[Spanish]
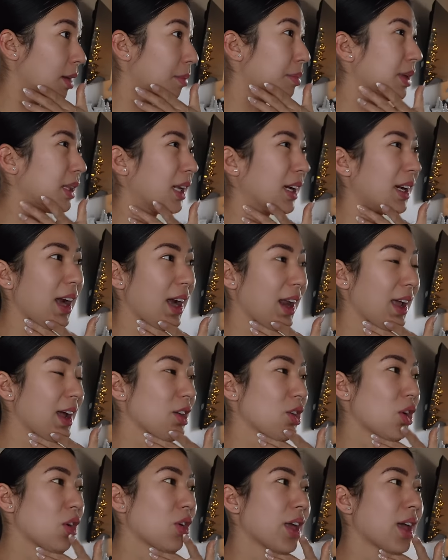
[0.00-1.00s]
Peter quiere que
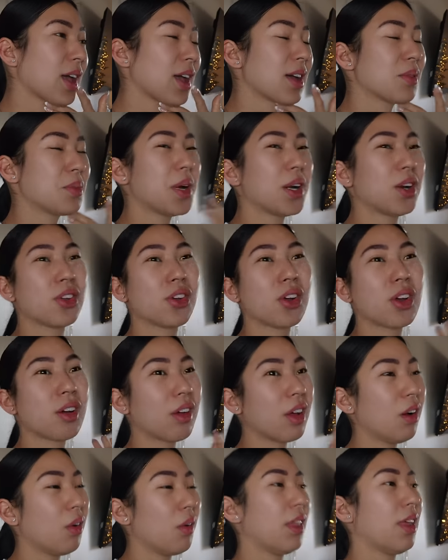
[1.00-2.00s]
yo lo deje, bueno, yo creo
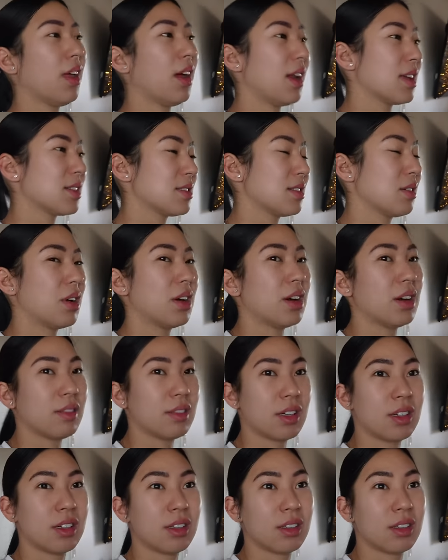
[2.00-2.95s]
que lo voy a dejar así, whatever.